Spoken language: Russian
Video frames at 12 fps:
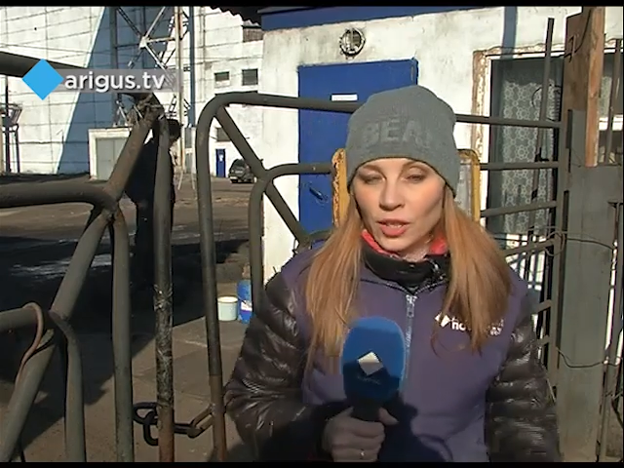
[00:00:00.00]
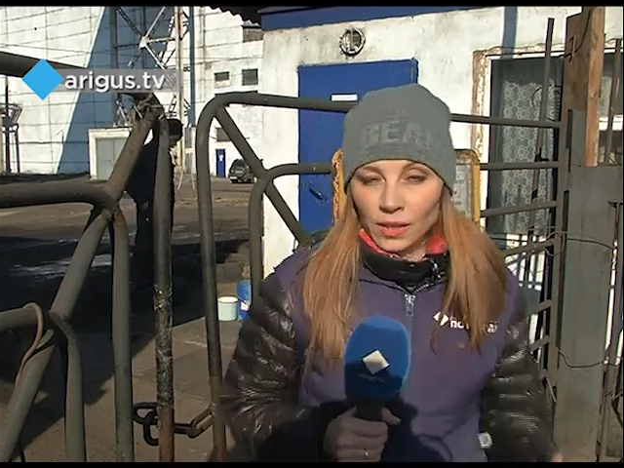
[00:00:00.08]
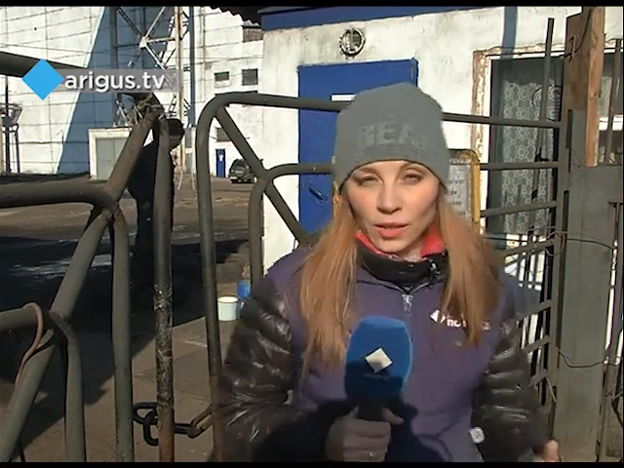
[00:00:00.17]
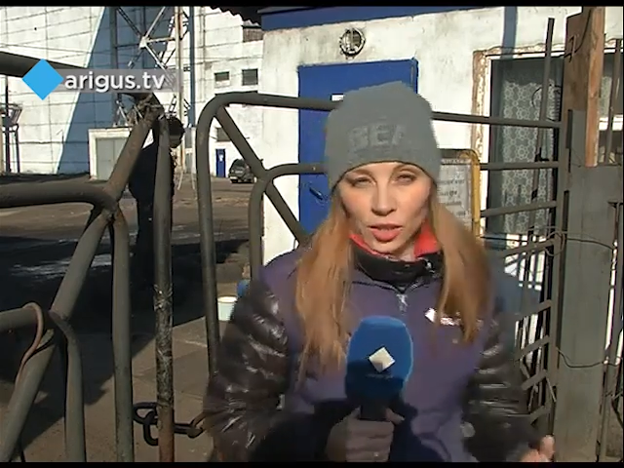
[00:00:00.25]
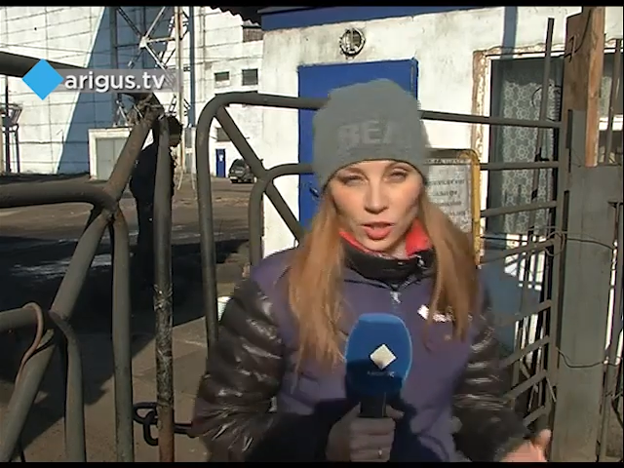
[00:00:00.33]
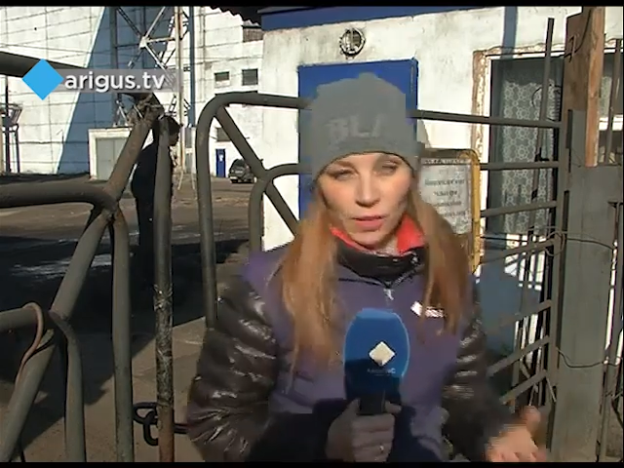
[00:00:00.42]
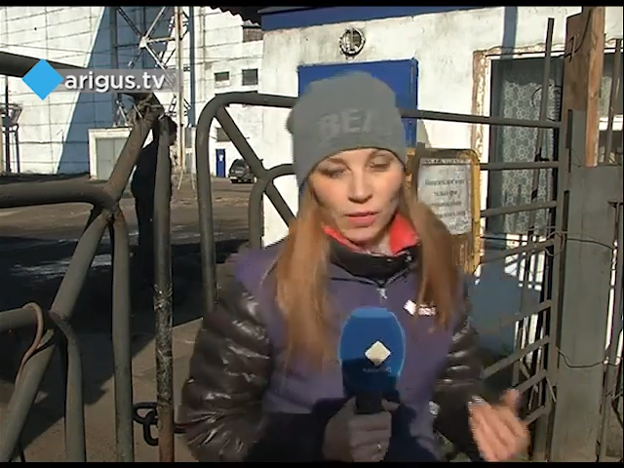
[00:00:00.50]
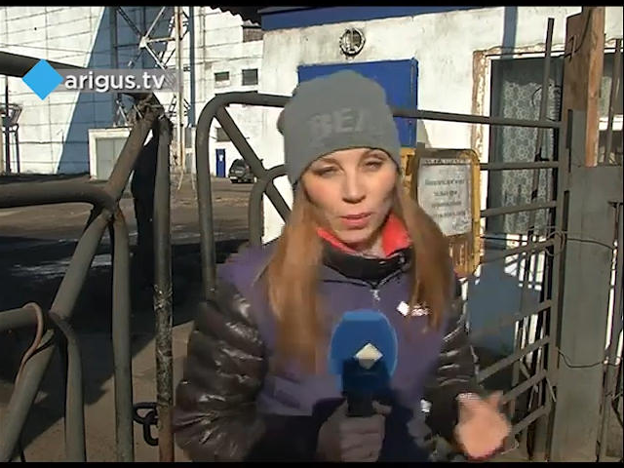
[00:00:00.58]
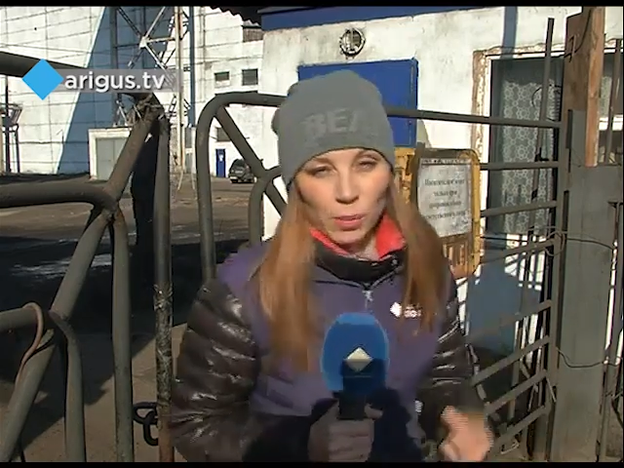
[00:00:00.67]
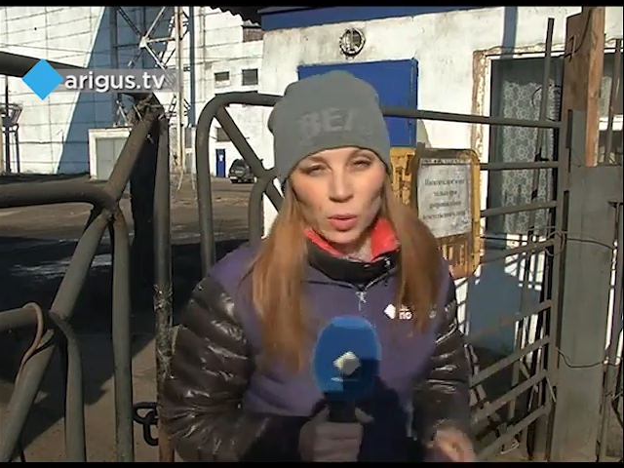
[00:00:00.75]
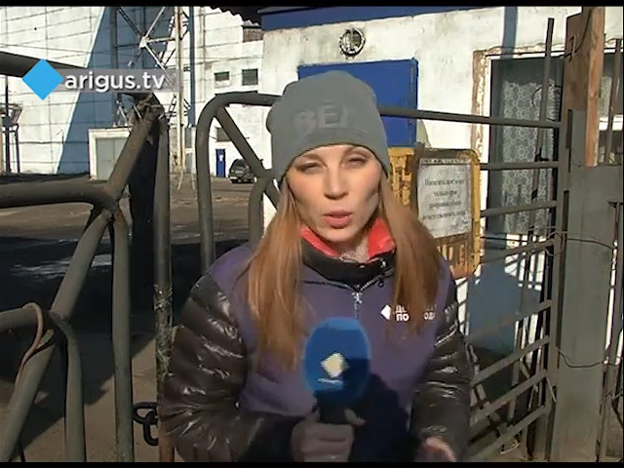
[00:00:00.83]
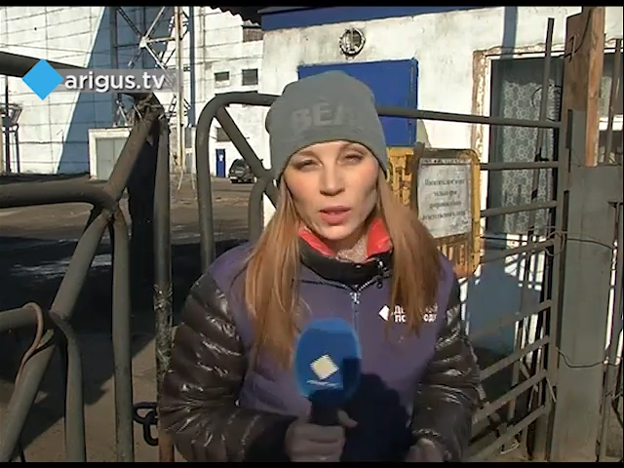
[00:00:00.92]
на наши
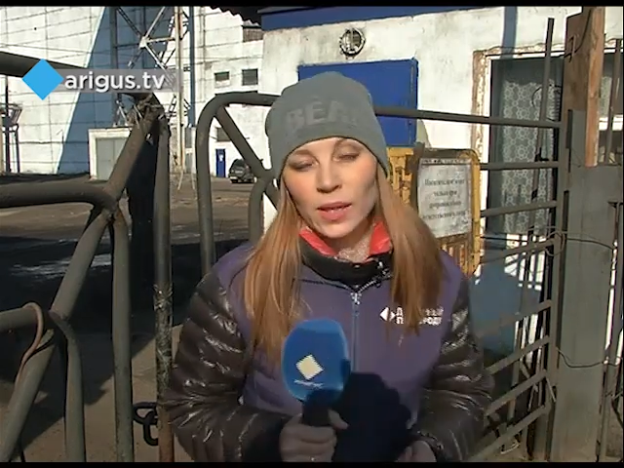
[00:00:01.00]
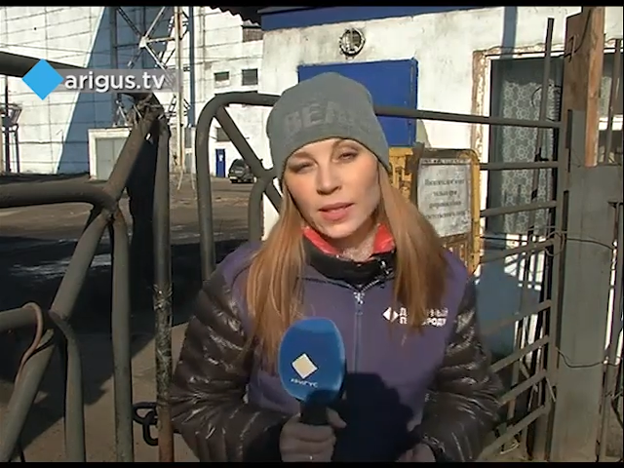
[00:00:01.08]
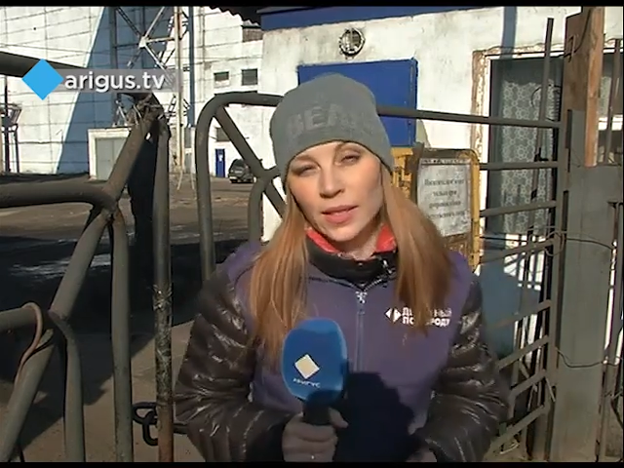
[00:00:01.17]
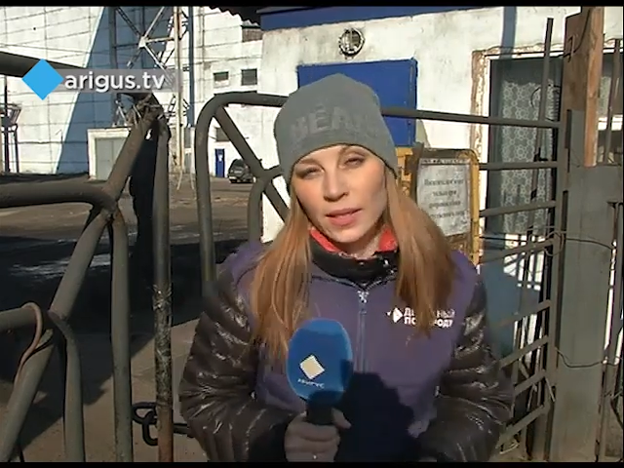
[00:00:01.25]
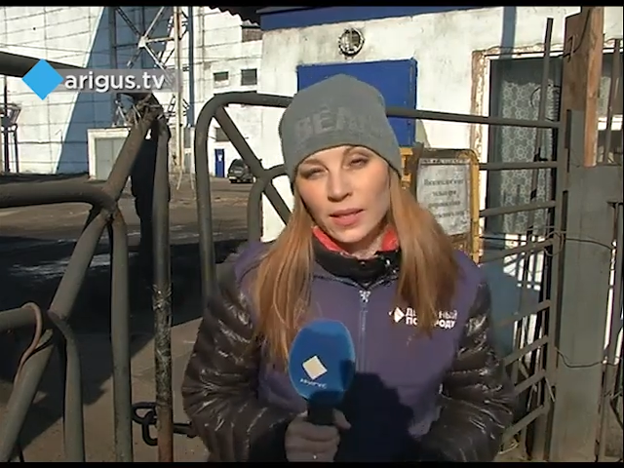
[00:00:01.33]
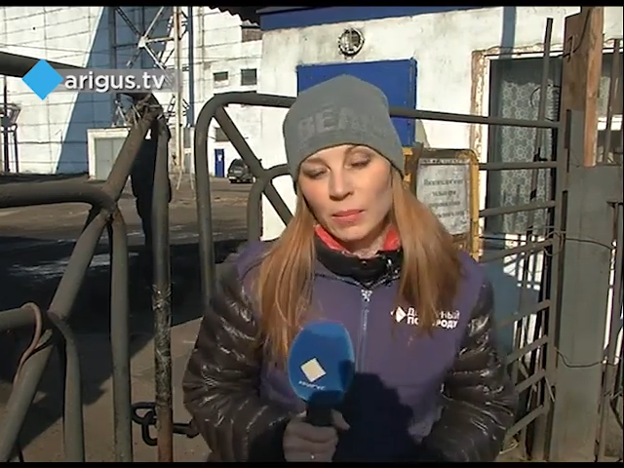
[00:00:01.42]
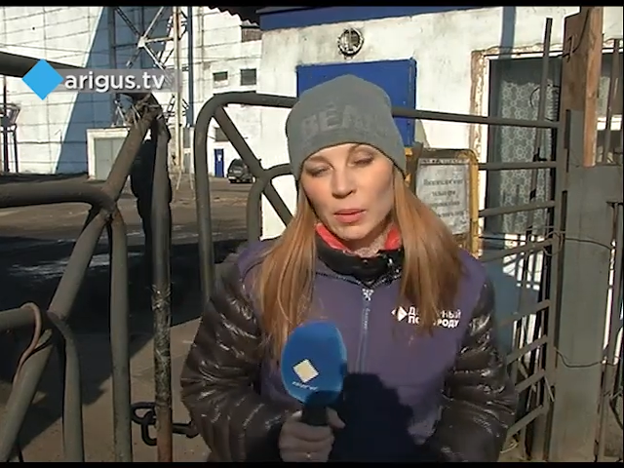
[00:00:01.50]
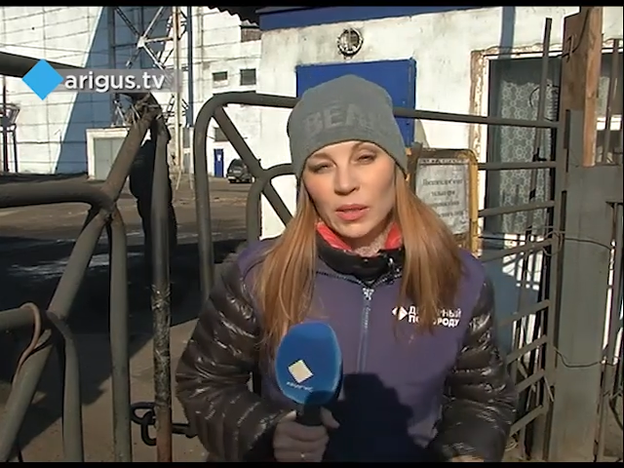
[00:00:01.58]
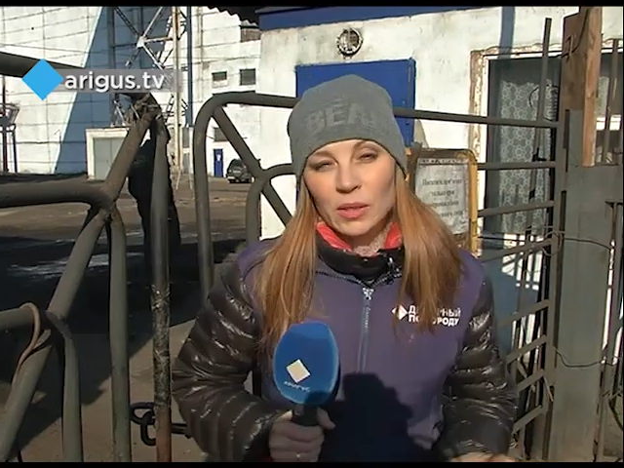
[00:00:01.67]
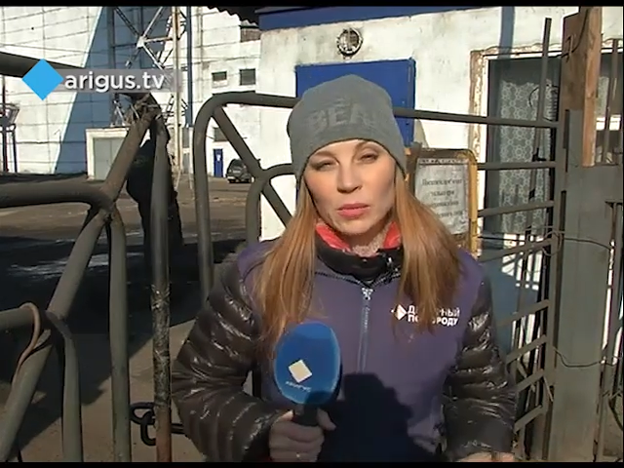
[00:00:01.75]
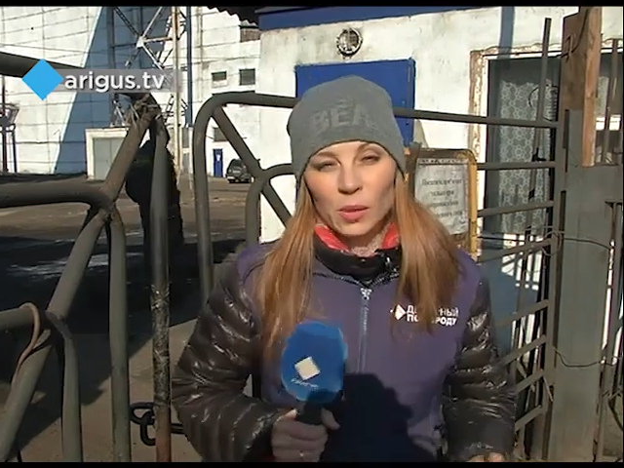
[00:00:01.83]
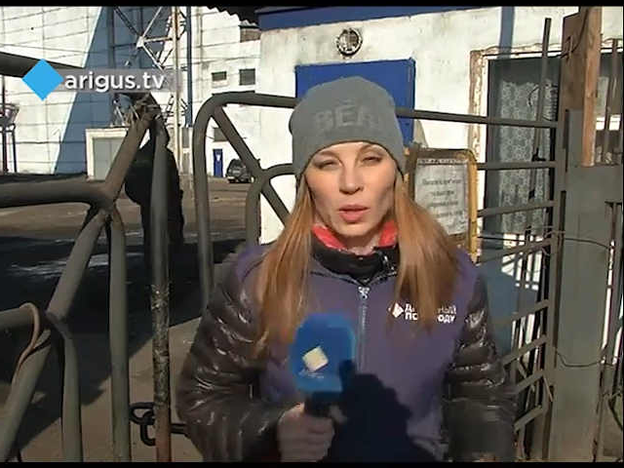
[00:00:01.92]
вопросы отказался,
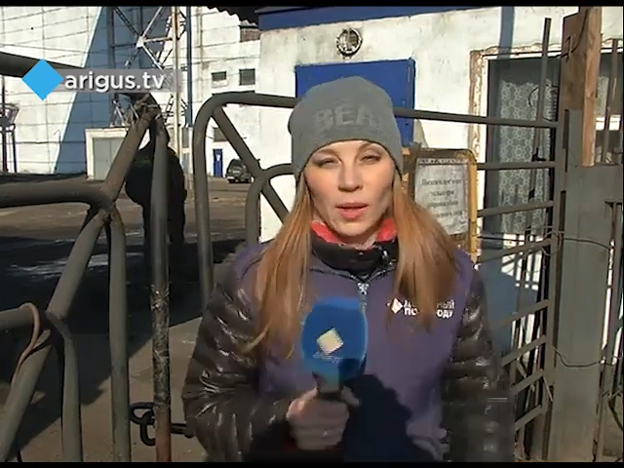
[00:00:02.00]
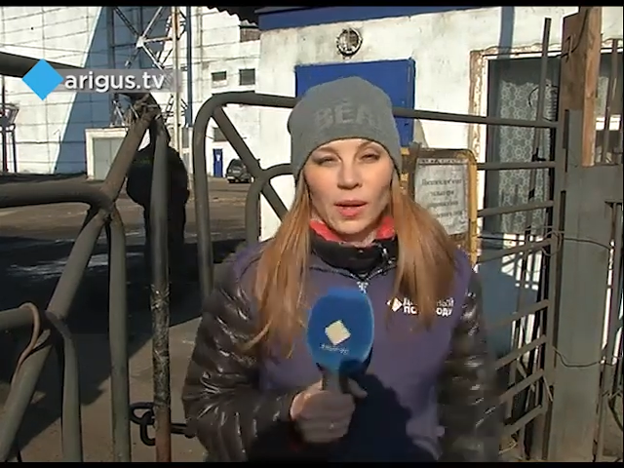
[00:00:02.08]
поэтому